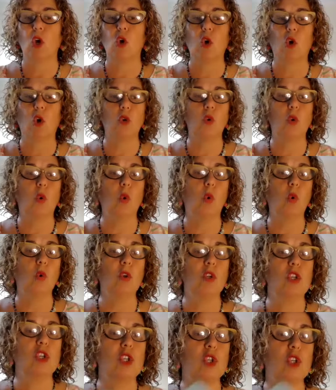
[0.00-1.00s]
con
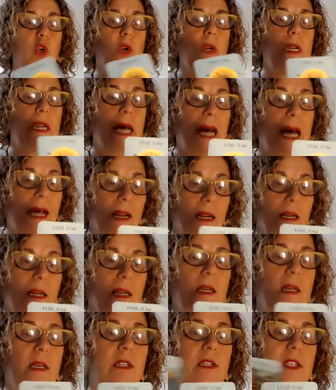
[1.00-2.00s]
un solar,